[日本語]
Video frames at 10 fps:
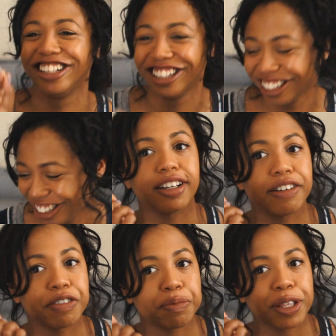nothing.
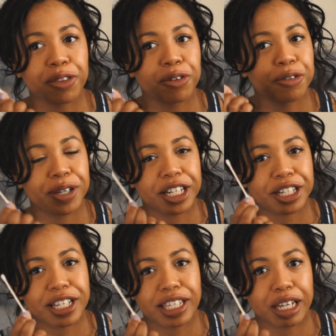I've spent the whole week
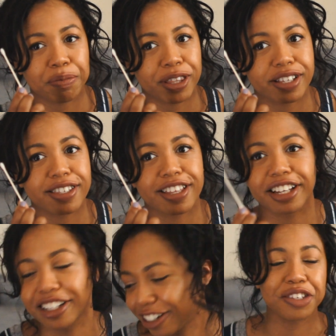chasing him with this
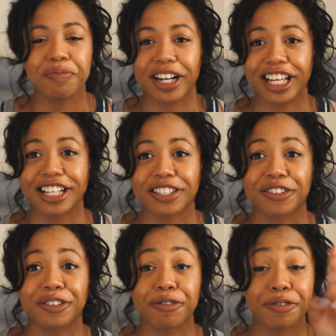thing. つまり、
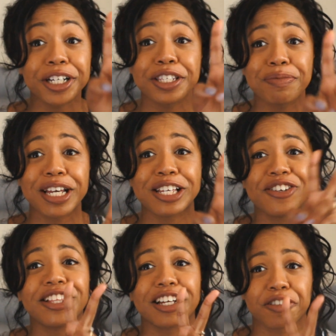その2つ目気
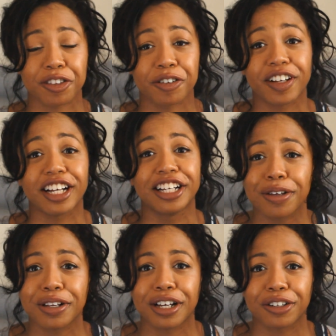づいたことは、
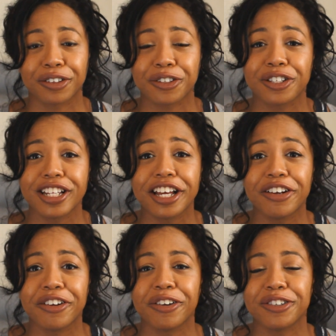あの、口
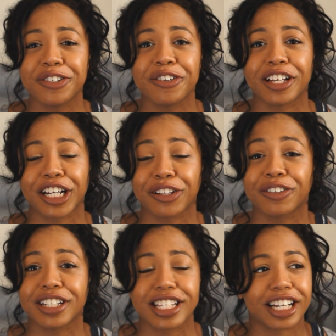でいろいろするんだけ
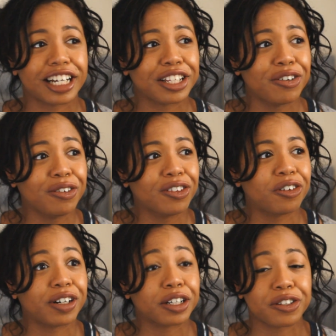ど、なぜか日本の
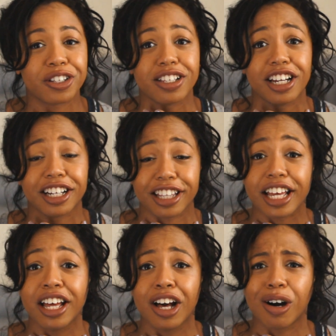方は口じゃなく
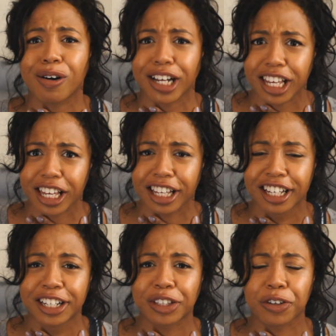て、脇
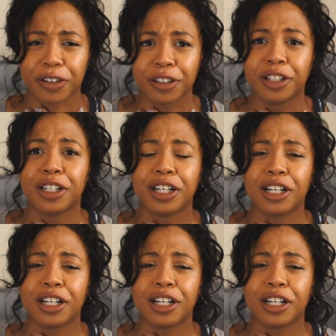と